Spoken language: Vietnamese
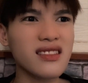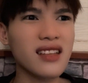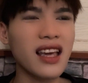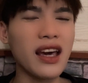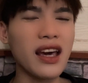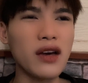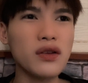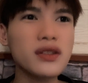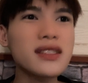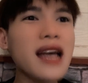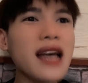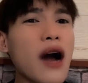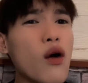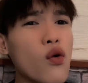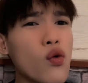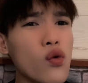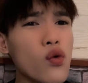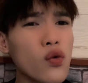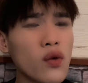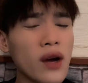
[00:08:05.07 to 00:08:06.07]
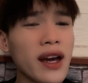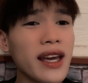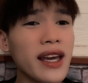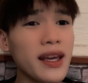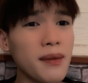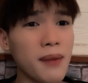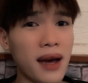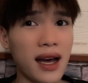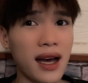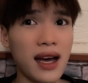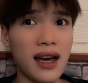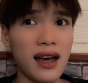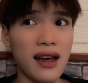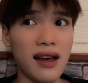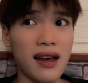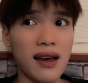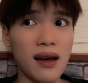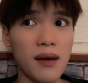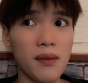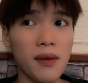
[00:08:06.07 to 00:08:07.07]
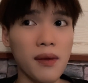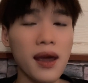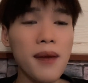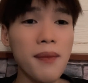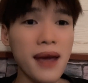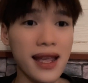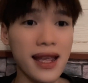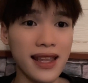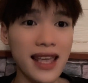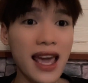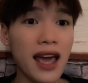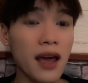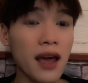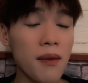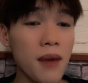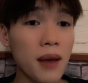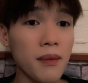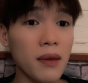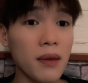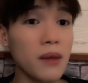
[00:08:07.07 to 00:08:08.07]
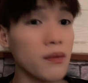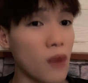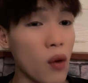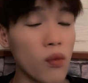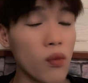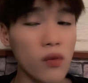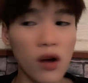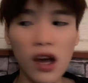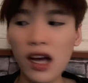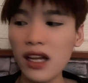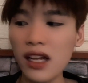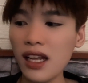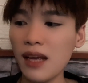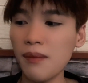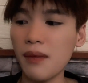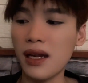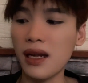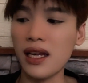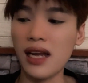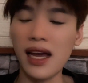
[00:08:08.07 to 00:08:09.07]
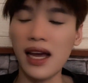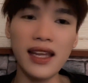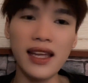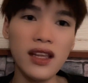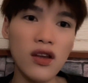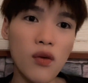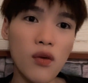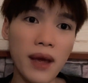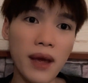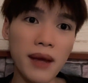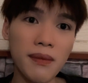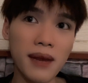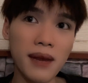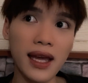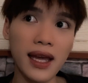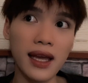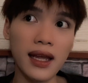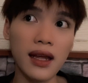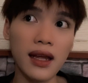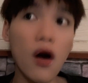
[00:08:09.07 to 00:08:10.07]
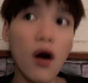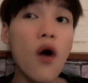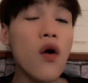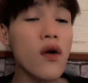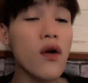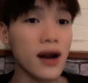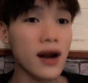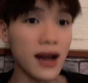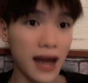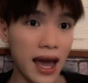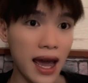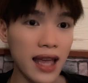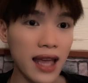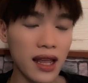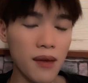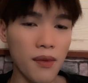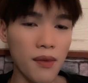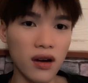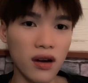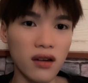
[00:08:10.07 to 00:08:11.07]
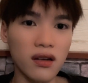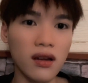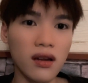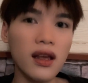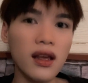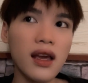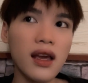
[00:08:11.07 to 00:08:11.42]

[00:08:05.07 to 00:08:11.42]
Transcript: kiểu sau khi mà các bạn da các bạn bị mụn hết thì mình thấy dùng em này ok nha mọi người